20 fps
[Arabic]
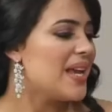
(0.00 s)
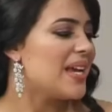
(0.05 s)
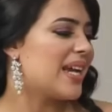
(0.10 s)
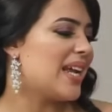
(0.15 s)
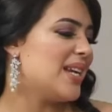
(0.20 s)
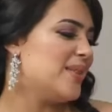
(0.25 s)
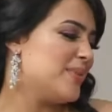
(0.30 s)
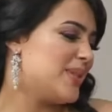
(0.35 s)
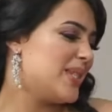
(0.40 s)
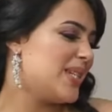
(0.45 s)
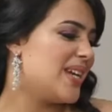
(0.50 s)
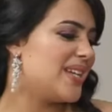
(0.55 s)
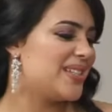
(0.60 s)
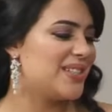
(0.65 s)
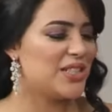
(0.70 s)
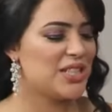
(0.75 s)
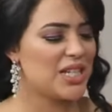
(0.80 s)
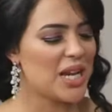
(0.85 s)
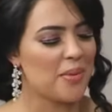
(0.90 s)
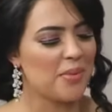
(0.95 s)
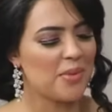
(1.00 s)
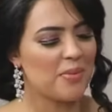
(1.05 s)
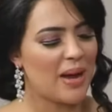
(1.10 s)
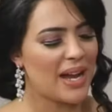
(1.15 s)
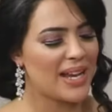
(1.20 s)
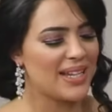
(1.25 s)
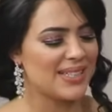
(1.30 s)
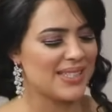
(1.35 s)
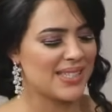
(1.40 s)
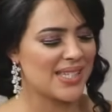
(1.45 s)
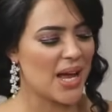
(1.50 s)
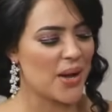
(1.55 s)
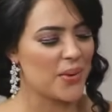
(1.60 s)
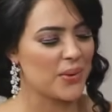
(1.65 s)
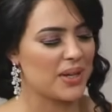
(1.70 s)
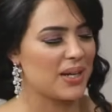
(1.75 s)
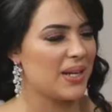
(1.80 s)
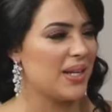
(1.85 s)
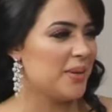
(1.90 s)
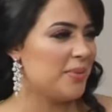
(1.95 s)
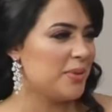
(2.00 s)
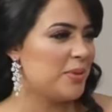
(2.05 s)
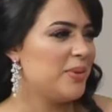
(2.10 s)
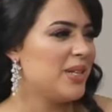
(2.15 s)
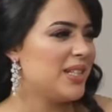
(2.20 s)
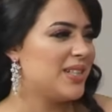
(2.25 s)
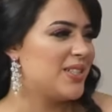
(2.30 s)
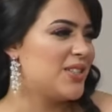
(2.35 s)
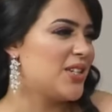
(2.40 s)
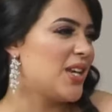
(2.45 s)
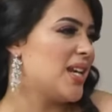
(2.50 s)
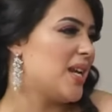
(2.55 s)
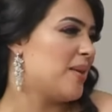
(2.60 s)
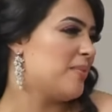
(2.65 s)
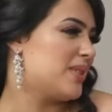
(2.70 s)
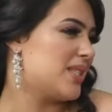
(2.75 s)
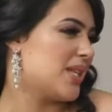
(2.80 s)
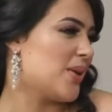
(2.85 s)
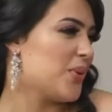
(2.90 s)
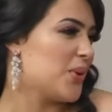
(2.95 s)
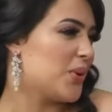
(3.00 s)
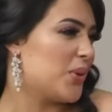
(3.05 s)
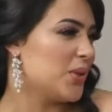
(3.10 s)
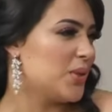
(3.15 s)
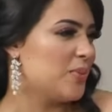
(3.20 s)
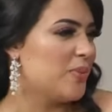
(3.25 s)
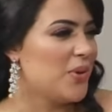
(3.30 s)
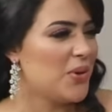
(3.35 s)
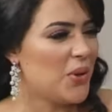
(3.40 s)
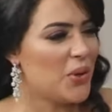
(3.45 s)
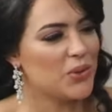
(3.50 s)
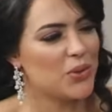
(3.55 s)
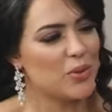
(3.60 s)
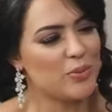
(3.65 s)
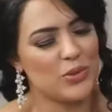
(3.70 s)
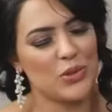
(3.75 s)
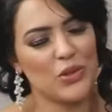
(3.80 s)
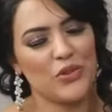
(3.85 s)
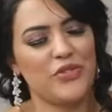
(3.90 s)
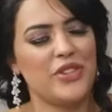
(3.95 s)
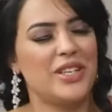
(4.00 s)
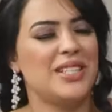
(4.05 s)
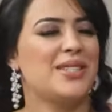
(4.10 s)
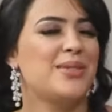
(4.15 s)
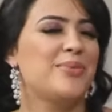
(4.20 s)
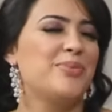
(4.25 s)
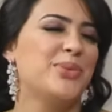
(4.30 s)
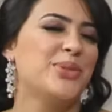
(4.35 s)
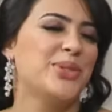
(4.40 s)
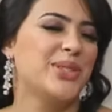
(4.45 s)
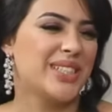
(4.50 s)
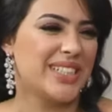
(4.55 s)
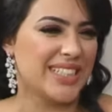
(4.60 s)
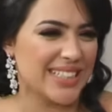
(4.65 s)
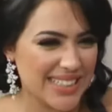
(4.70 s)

كلم زياد يجي يعمل معايا تصاور انا بطبيعتي شي نعمل تصاور خطبه ونحطهم في فيسبوك